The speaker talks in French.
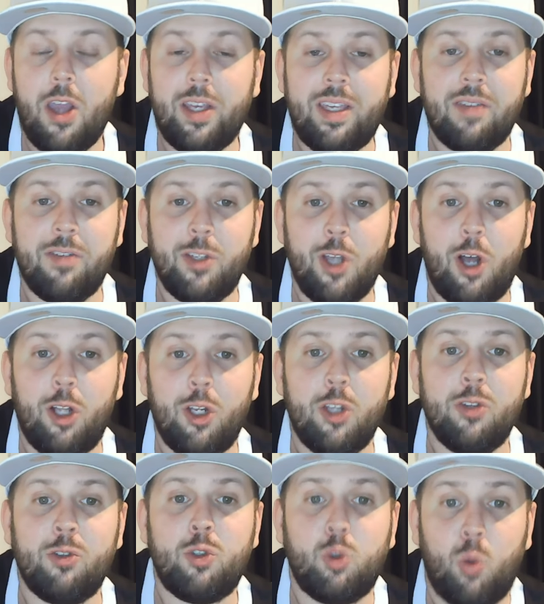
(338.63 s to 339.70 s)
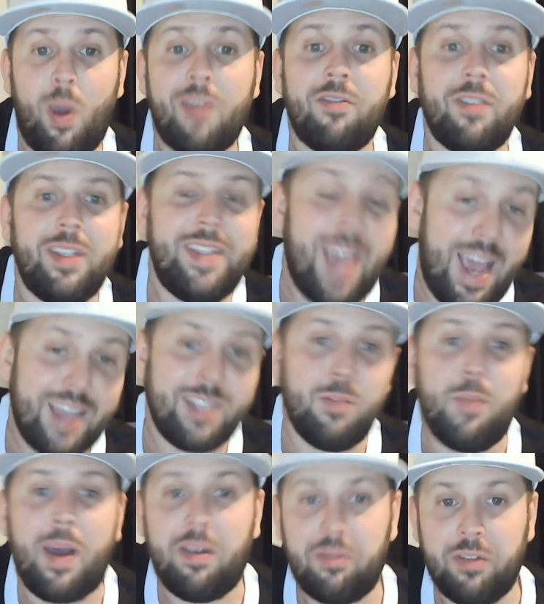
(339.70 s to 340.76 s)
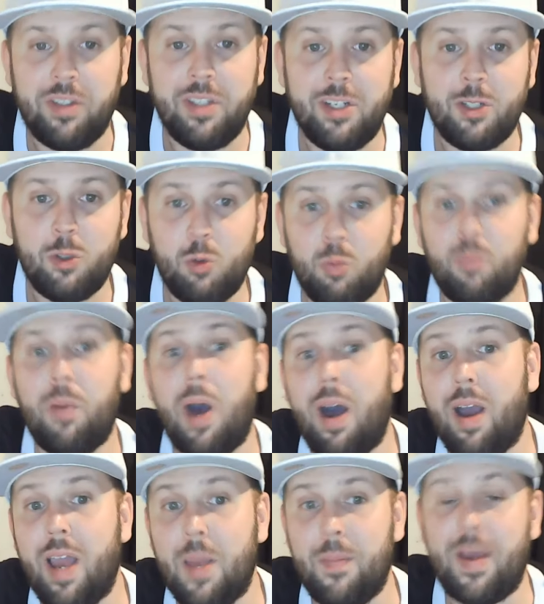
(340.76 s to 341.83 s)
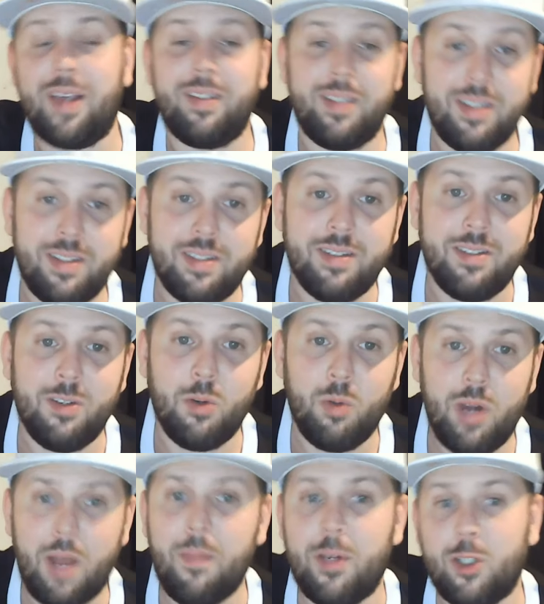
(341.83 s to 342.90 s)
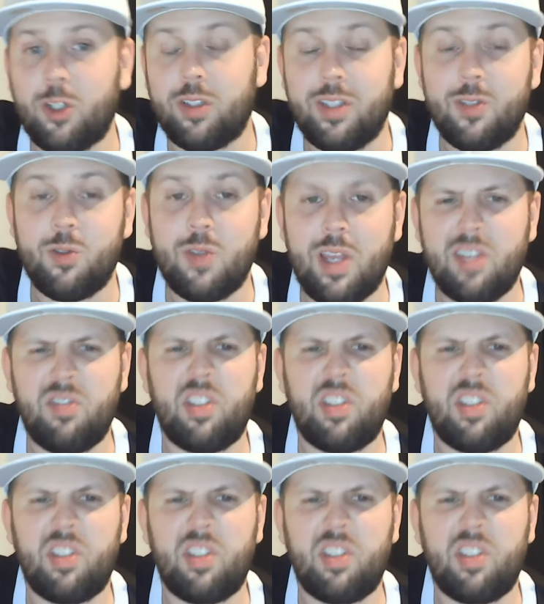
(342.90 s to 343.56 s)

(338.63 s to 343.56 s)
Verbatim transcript: Kevin Holland, soit gagne par finish ou perd par décision la majorité du temps.